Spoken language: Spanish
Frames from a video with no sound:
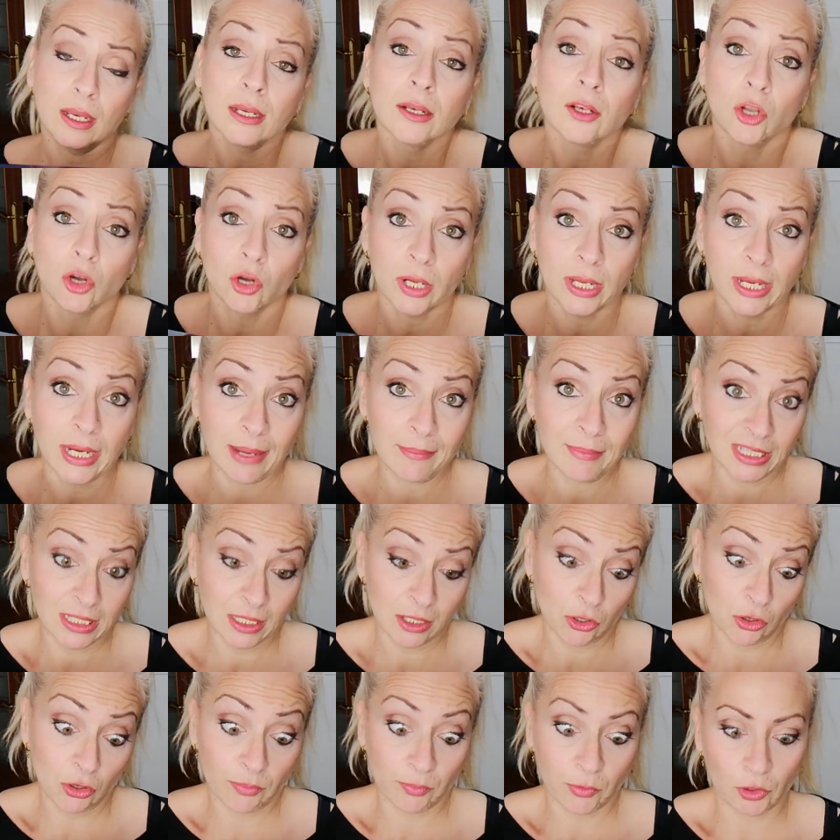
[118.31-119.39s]

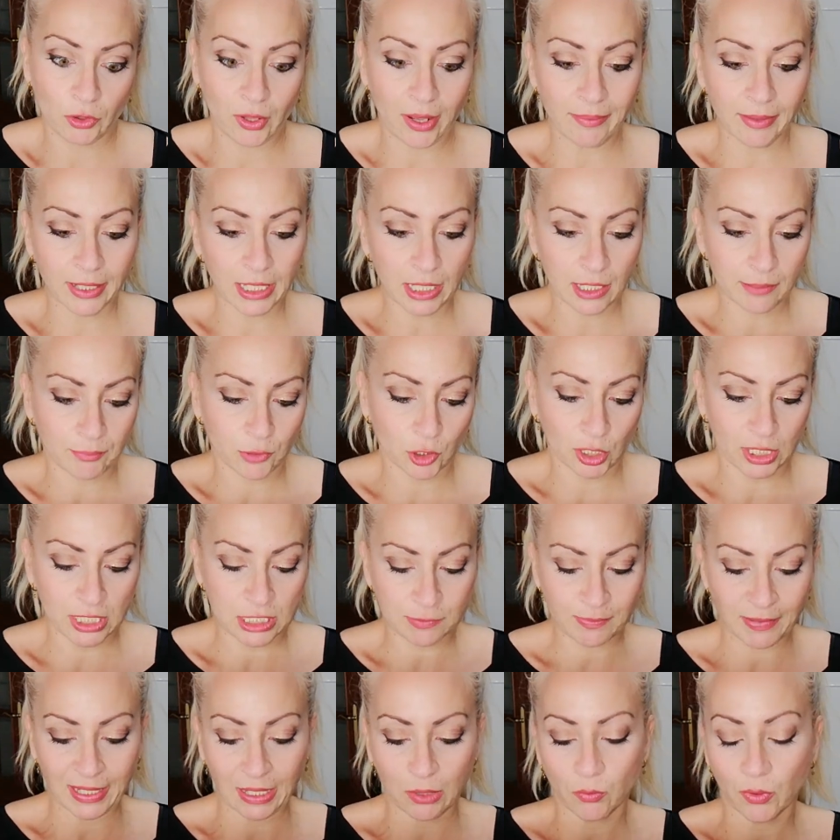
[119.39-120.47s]
Lógicamente no lo puedo abrir porque
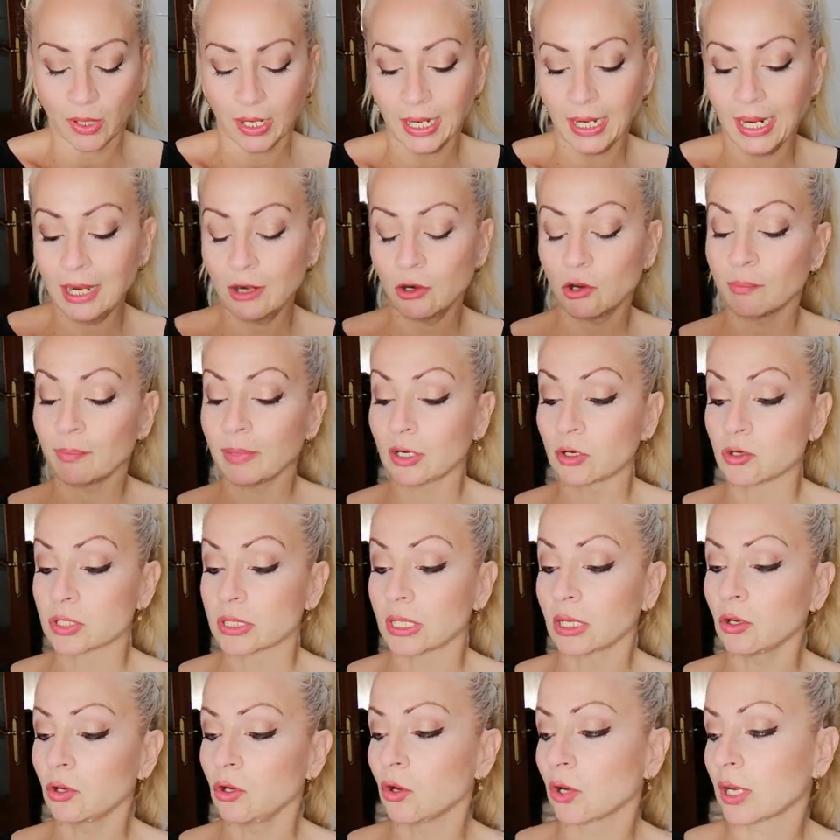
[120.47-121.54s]
es para un regalo, pero
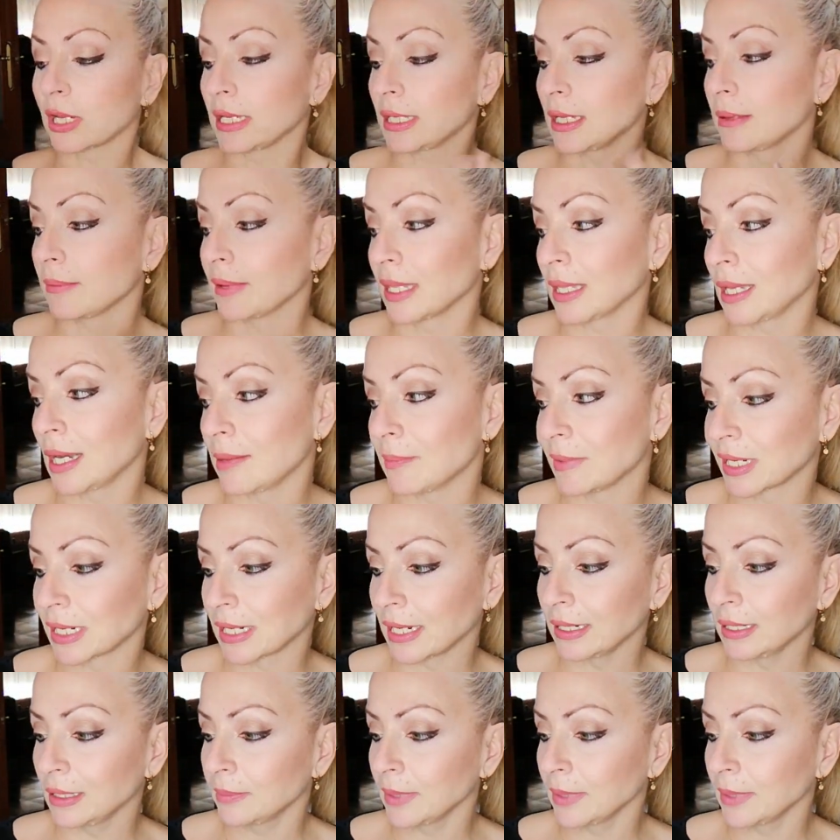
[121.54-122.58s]
os digo lo que lleva de la marca